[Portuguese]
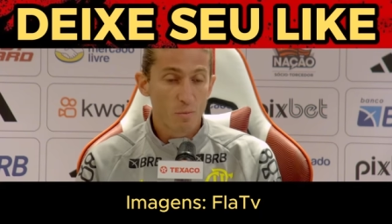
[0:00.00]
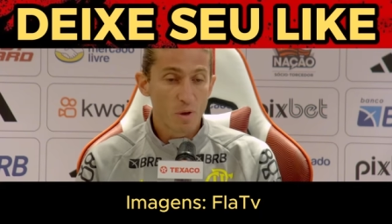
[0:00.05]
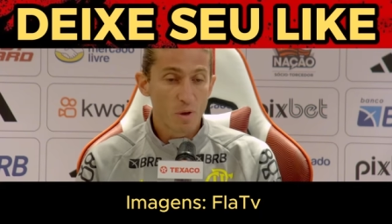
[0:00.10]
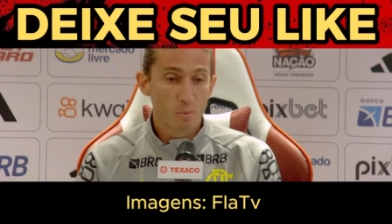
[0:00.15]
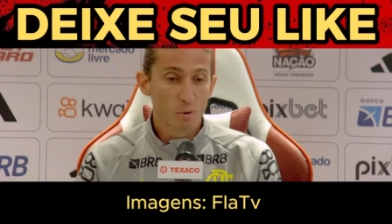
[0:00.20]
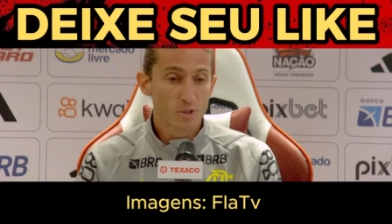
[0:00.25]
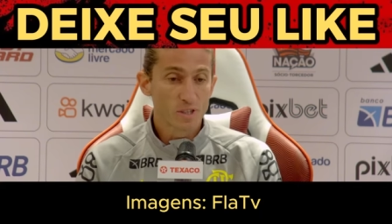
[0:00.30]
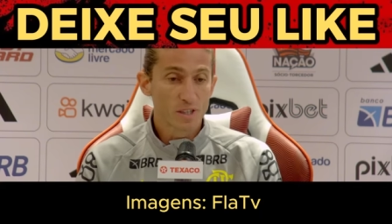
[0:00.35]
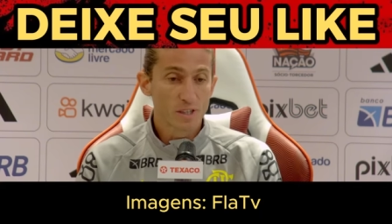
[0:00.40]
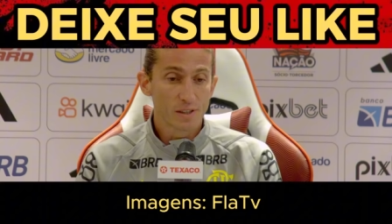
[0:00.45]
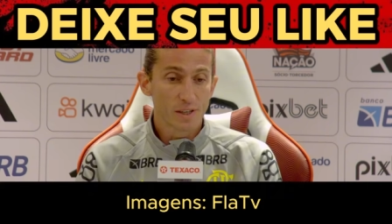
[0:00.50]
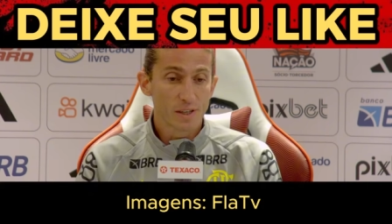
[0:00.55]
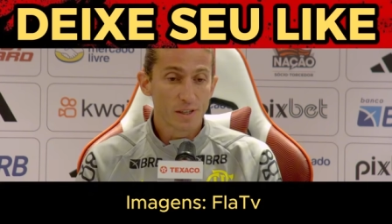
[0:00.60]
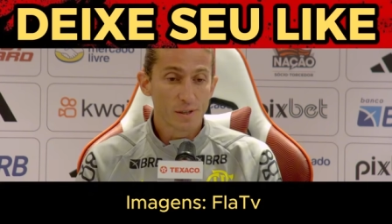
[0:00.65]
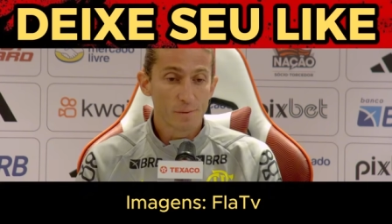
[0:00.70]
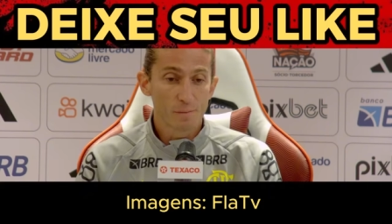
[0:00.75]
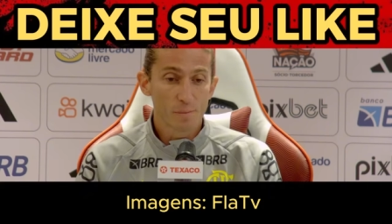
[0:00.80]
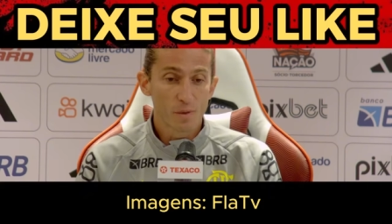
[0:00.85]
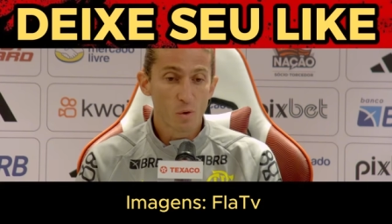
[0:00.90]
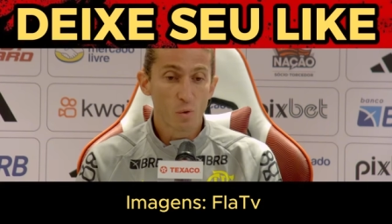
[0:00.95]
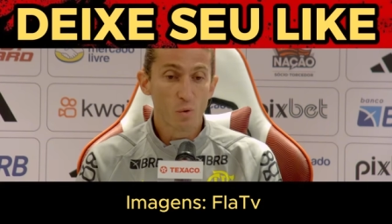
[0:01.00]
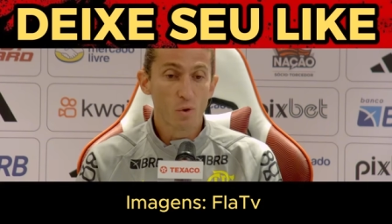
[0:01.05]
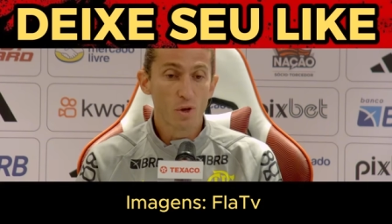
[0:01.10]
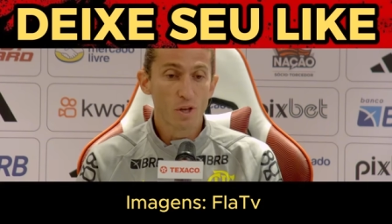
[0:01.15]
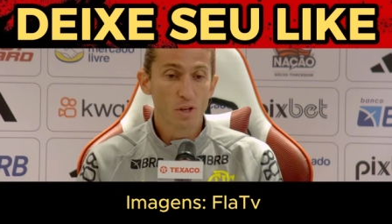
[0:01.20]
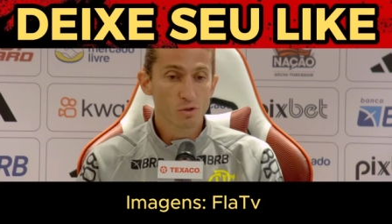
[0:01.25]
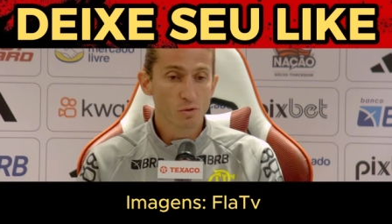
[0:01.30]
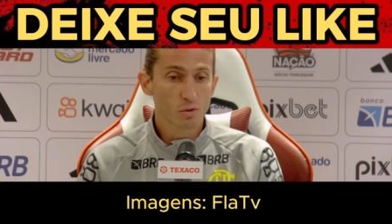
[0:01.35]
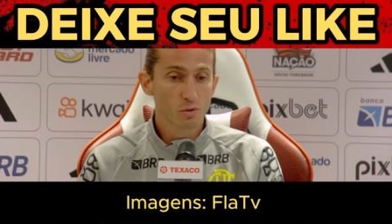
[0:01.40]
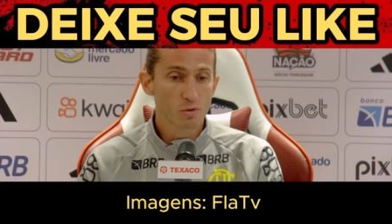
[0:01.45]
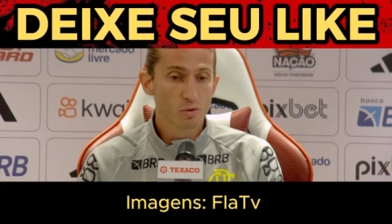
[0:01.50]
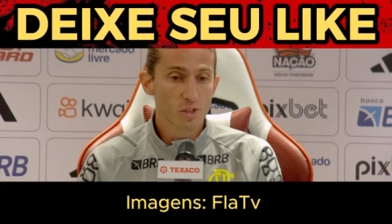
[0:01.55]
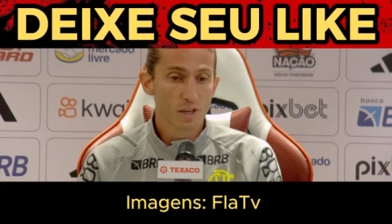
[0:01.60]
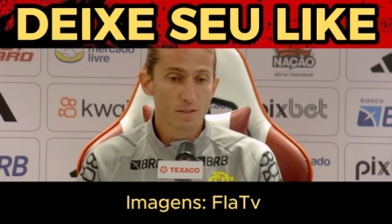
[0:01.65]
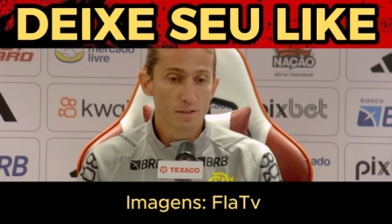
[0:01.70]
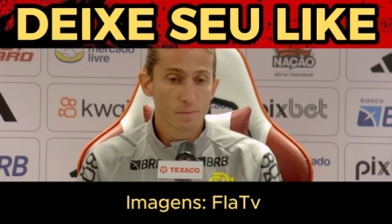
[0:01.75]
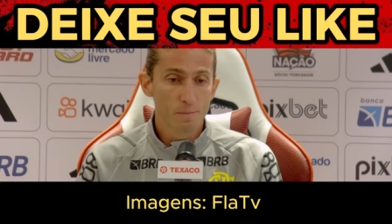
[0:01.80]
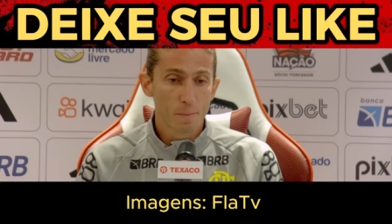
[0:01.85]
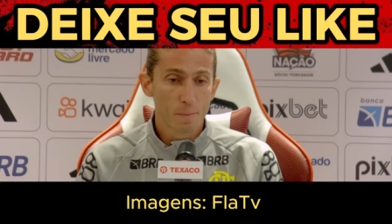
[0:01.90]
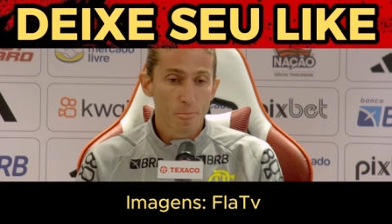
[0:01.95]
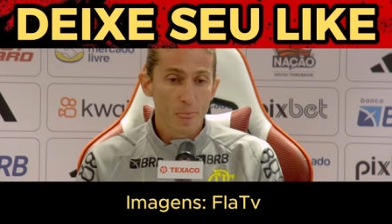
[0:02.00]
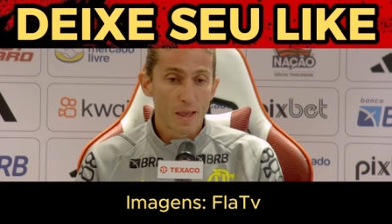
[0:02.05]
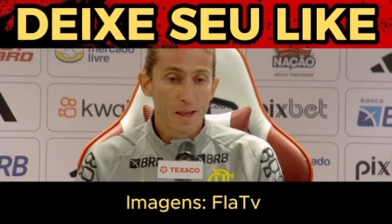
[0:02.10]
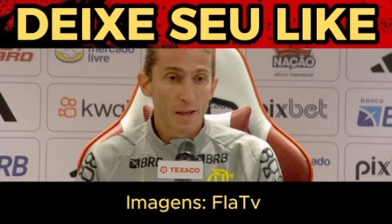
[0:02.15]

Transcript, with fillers: eu me aposentei. Eu conheço todos eles.